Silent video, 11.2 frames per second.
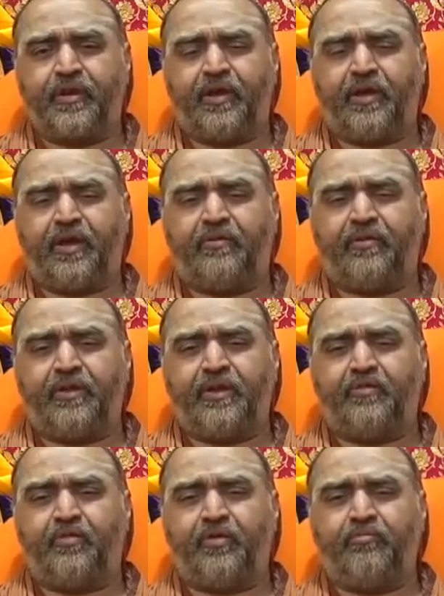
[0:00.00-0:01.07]
அதாவது
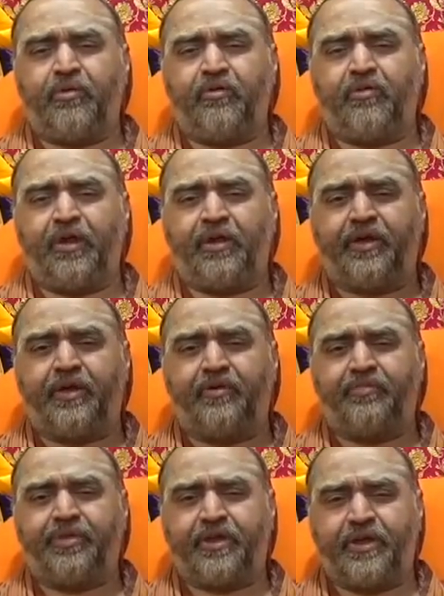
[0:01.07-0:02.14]
குடும்ப
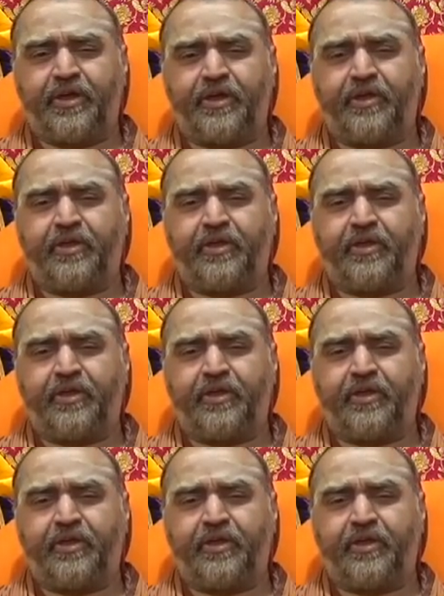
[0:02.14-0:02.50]
வாழ்க்கையும் சரி